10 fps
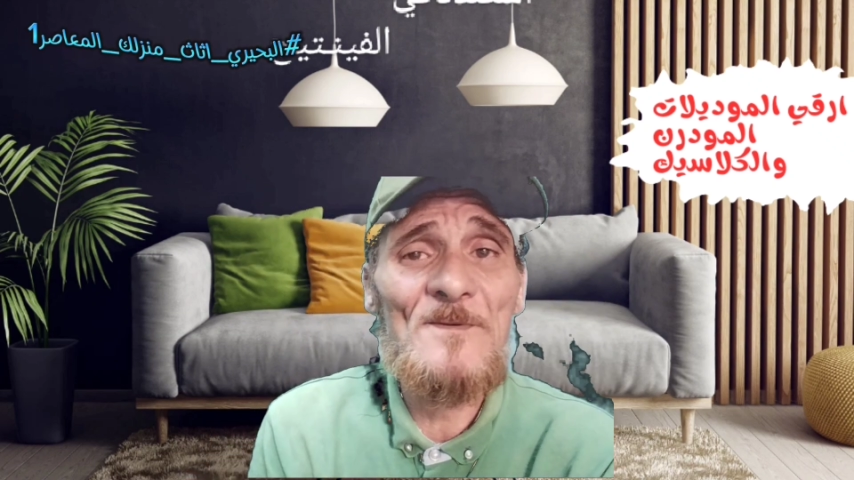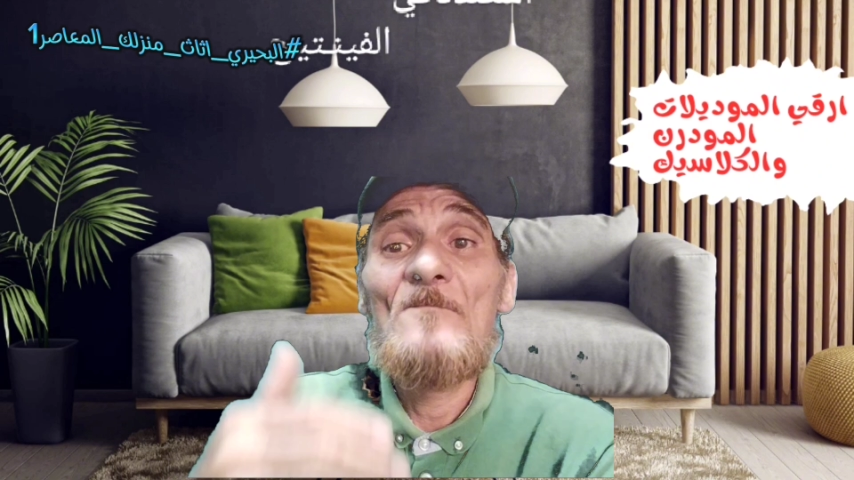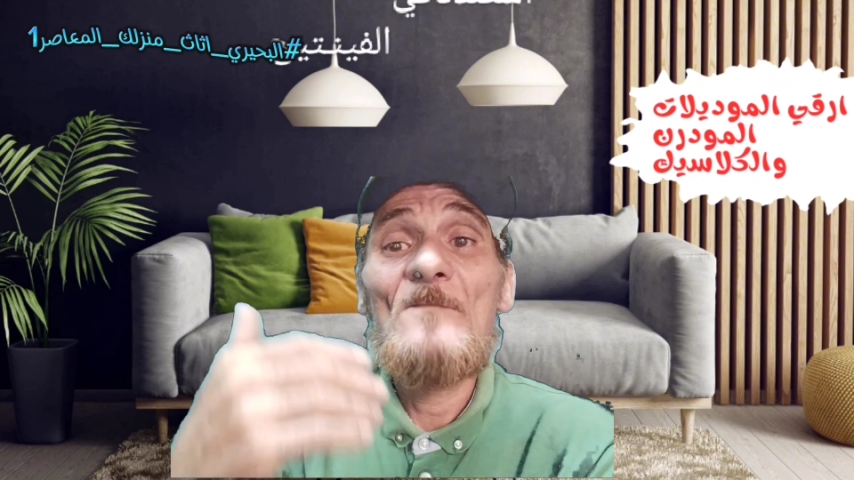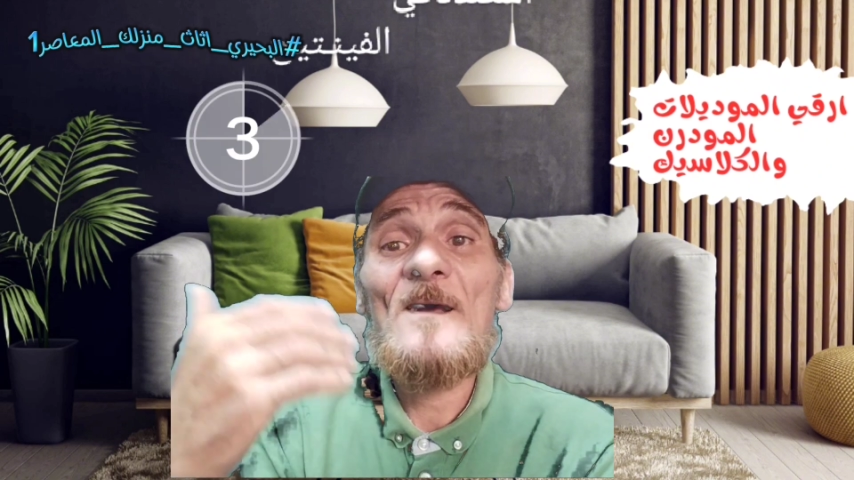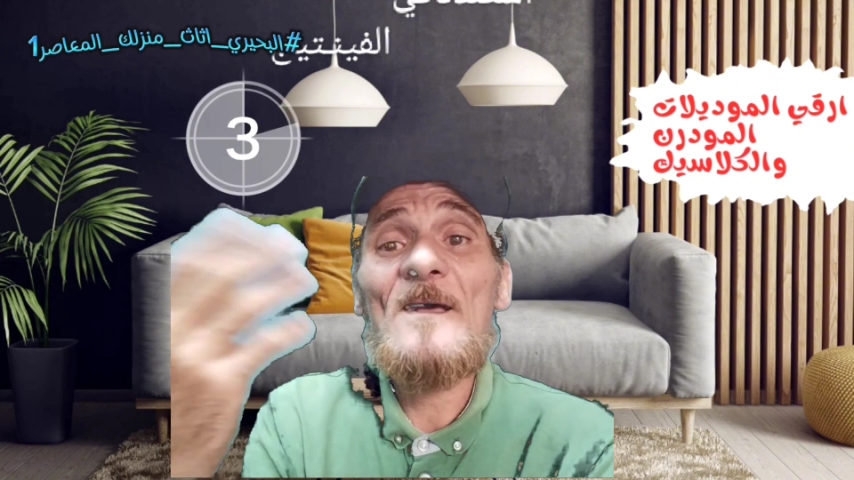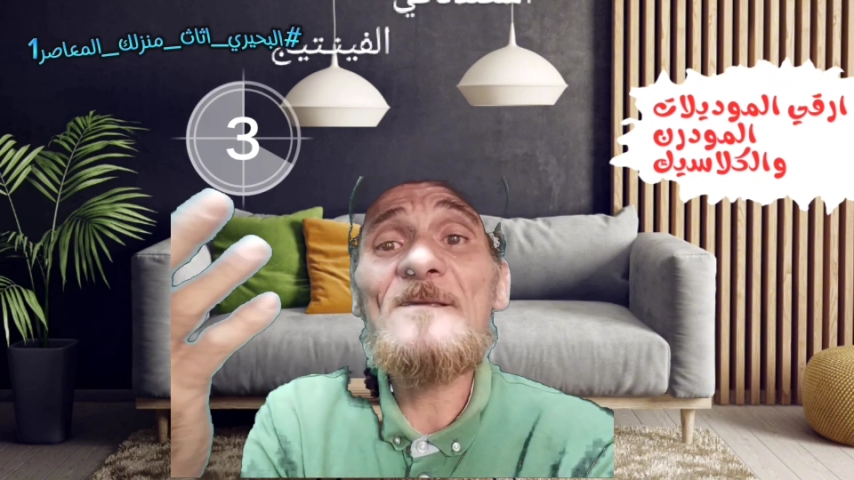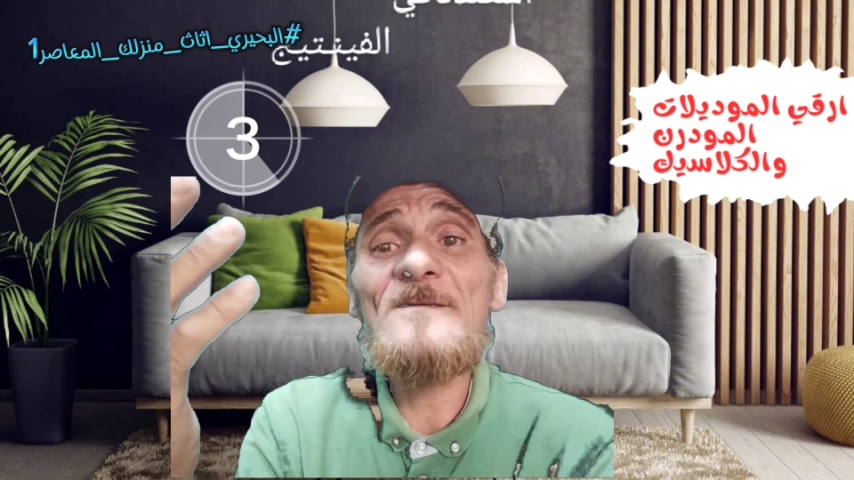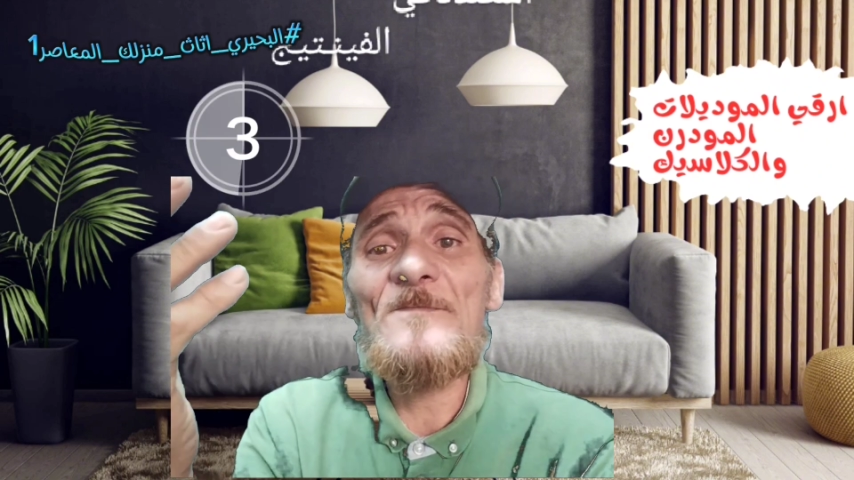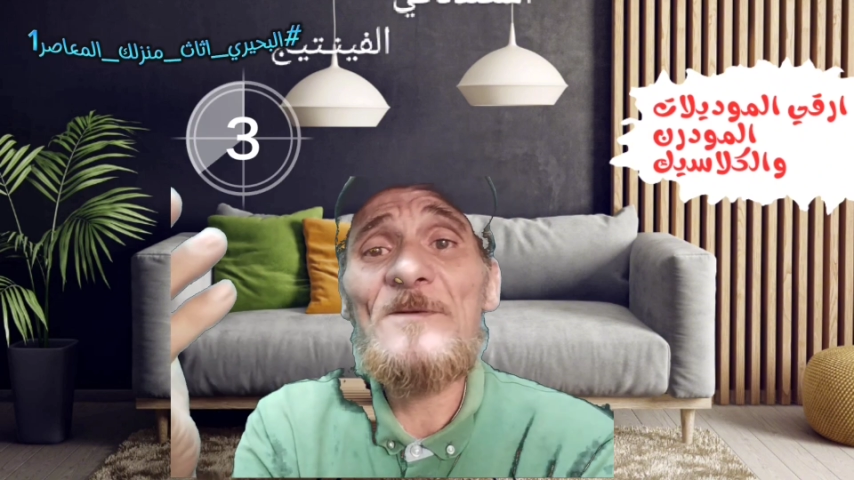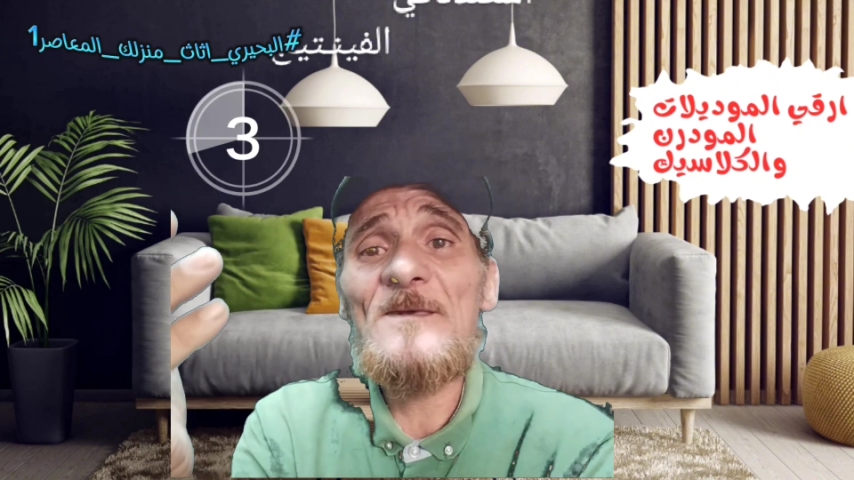ما
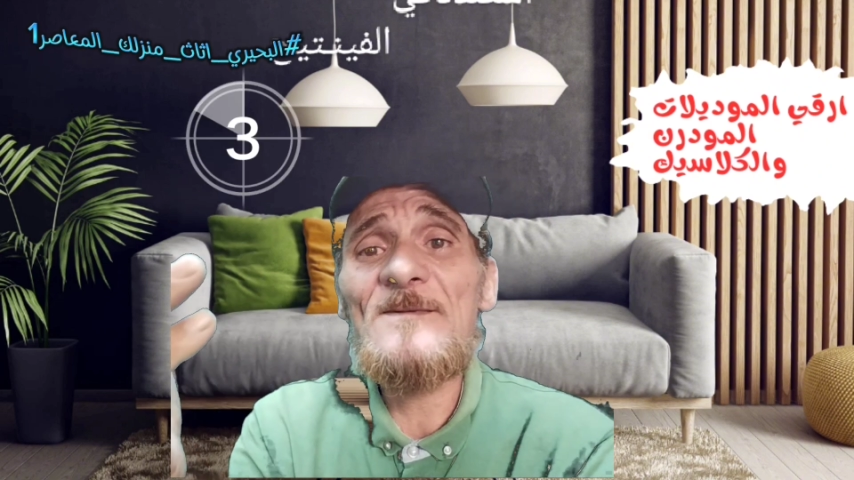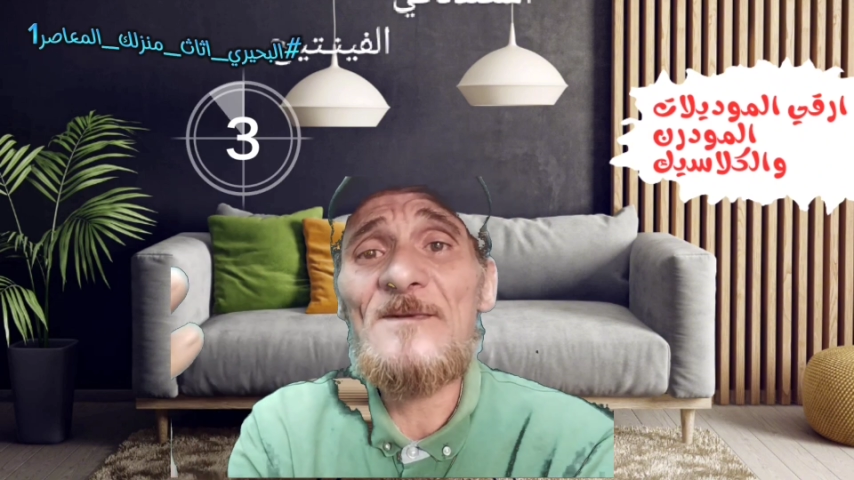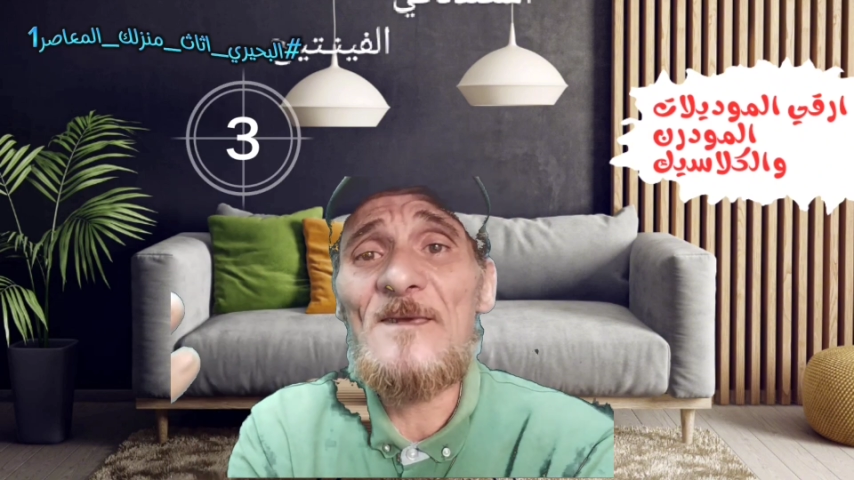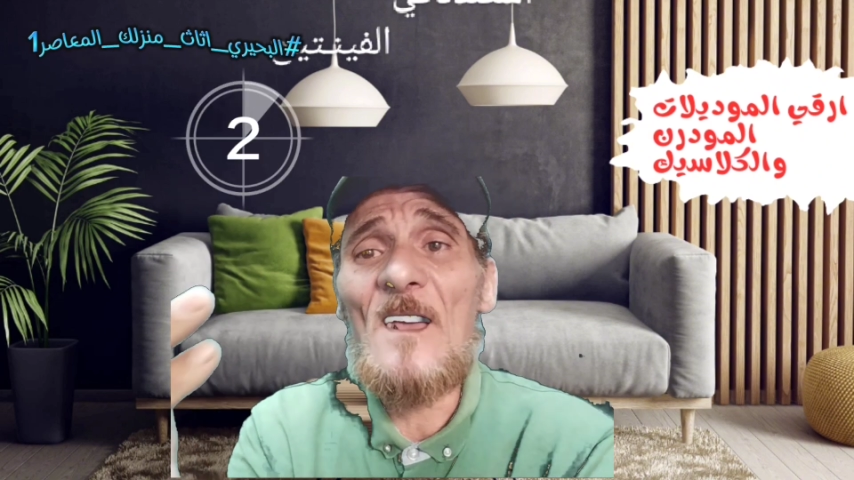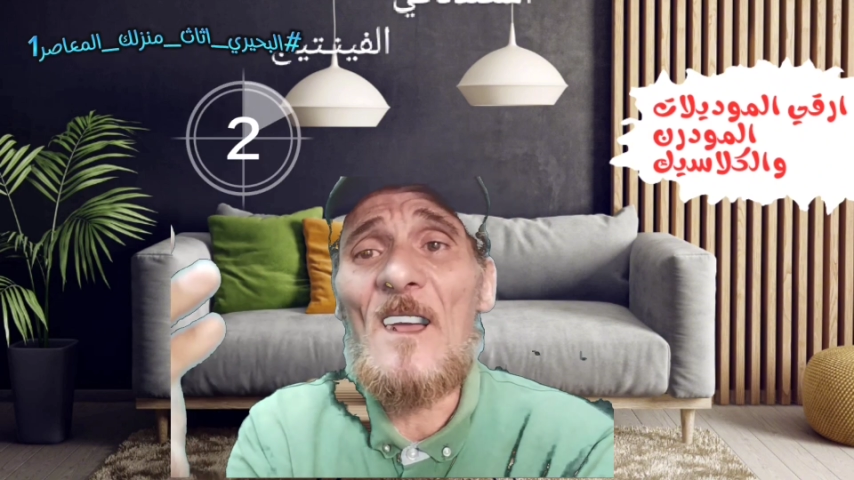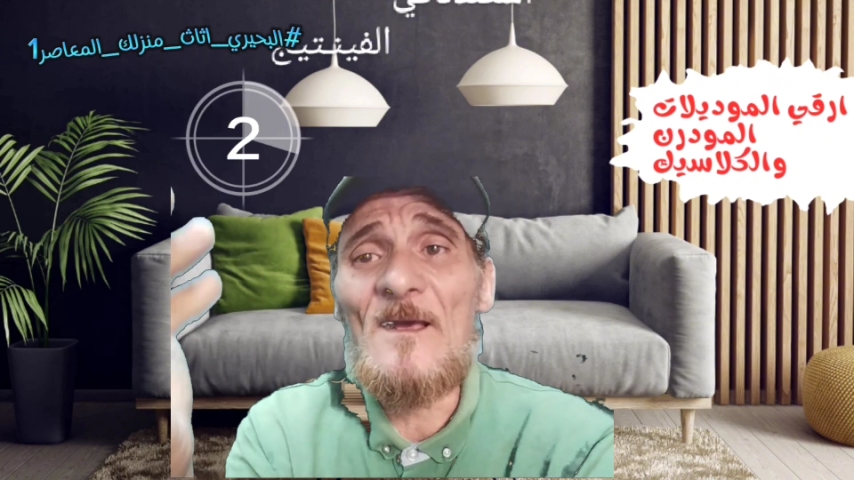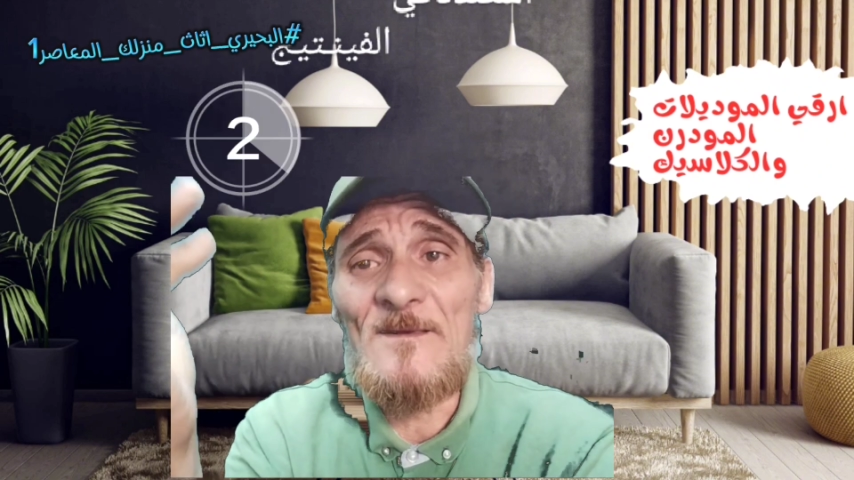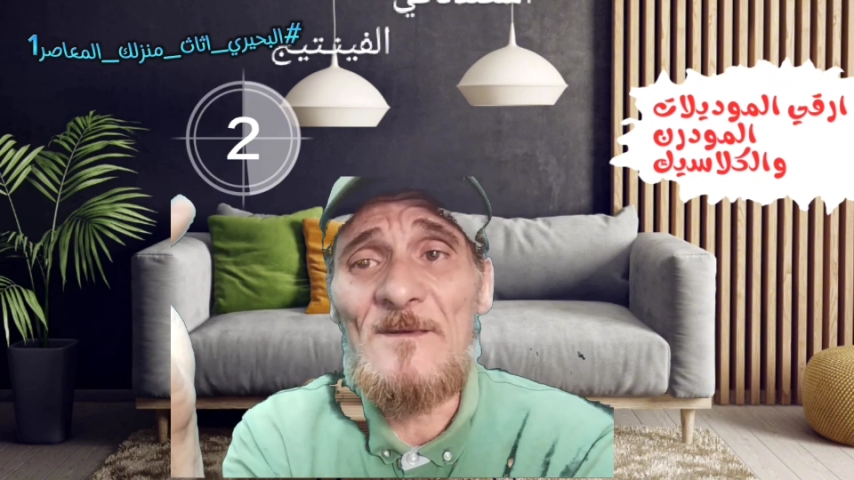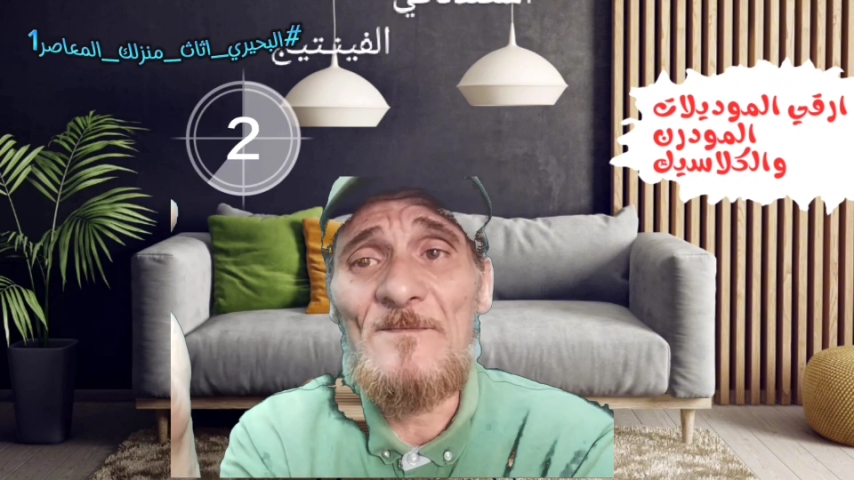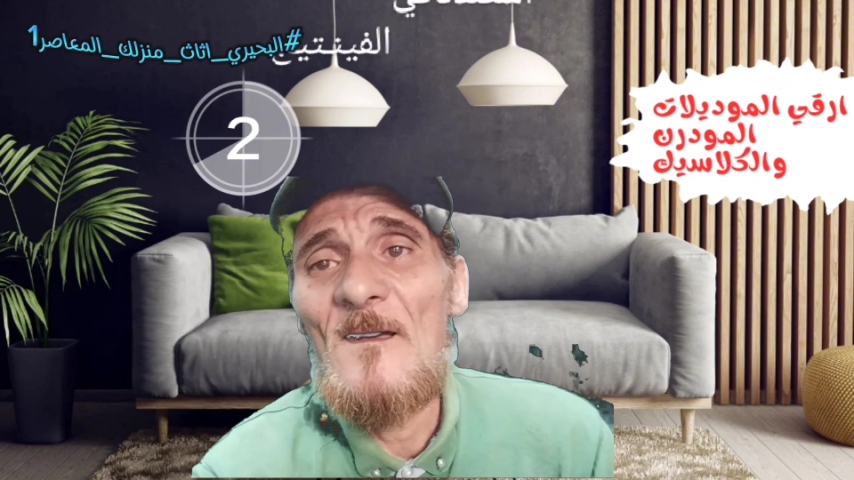كانش فيه شيء
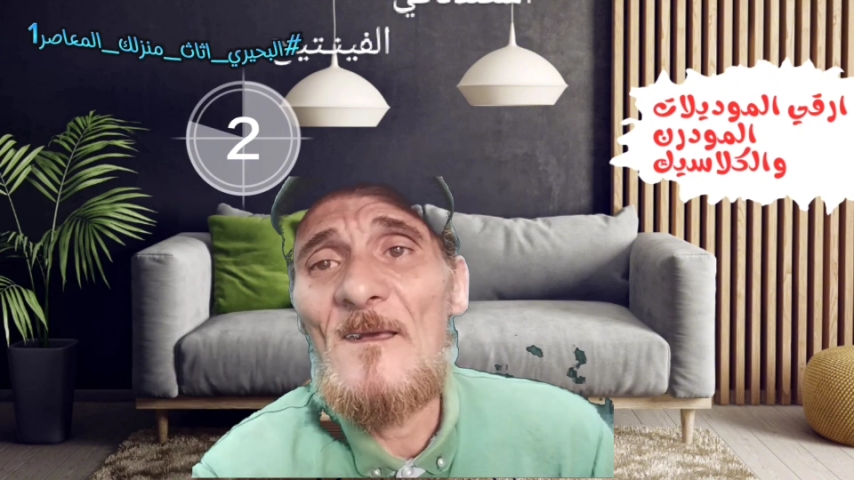عجيب